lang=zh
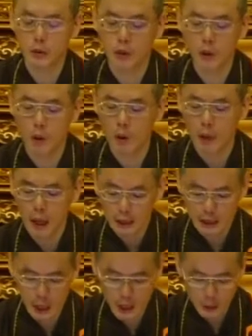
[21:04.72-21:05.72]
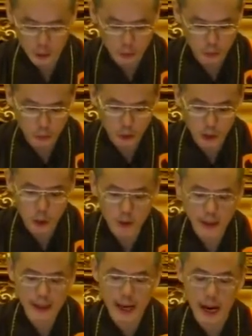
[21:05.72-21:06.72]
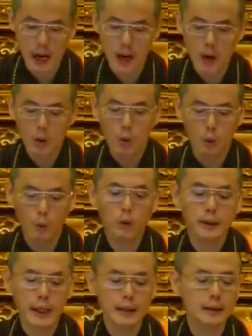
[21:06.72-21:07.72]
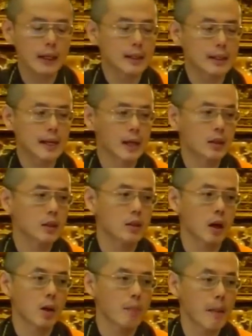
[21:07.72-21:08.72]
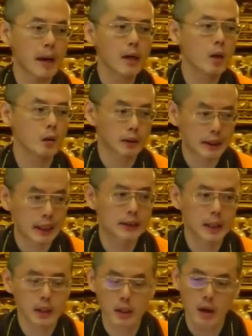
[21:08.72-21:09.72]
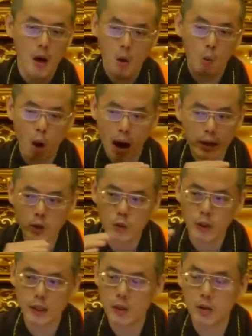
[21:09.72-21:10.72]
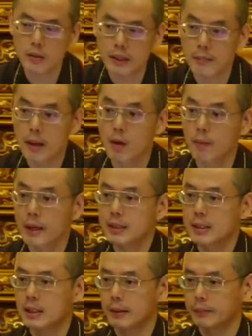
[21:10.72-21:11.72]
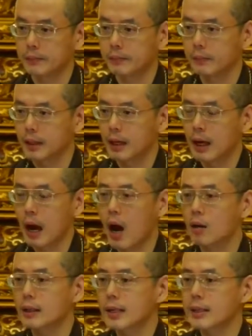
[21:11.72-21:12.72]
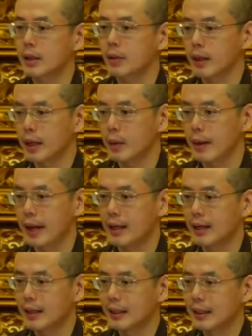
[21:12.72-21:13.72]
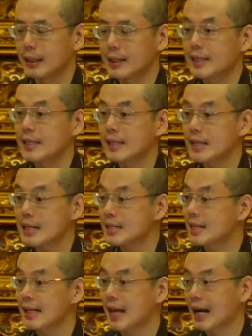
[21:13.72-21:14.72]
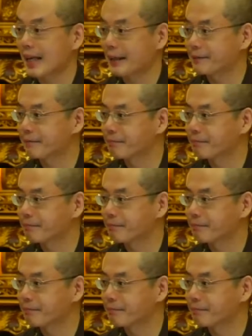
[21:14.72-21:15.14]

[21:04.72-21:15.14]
虚空等虚空一样。无等等相，是是，没有等等，是完全究竟没有边际。好，那请问各位，你的心在哪里？